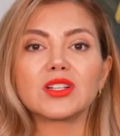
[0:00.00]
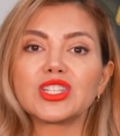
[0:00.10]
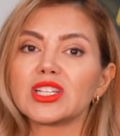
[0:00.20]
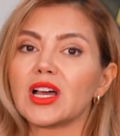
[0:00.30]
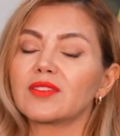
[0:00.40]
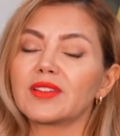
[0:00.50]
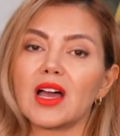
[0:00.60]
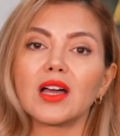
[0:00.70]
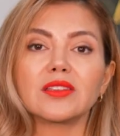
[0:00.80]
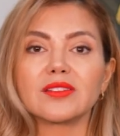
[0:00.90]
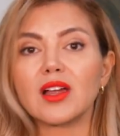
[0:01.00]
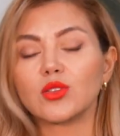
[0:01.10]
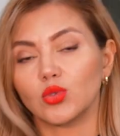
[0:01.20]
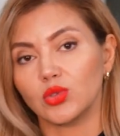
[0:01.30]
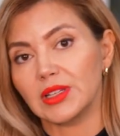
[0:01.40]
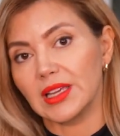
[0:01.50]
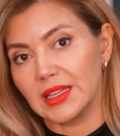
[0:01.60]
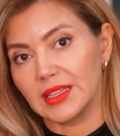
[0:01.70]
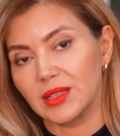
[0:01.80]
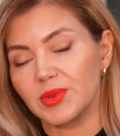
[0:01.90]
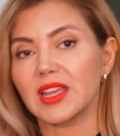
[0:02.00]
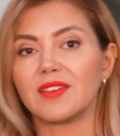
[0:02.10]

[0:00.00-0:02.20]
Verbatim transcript: Vajinal veya idrar yoluyla ilgili bir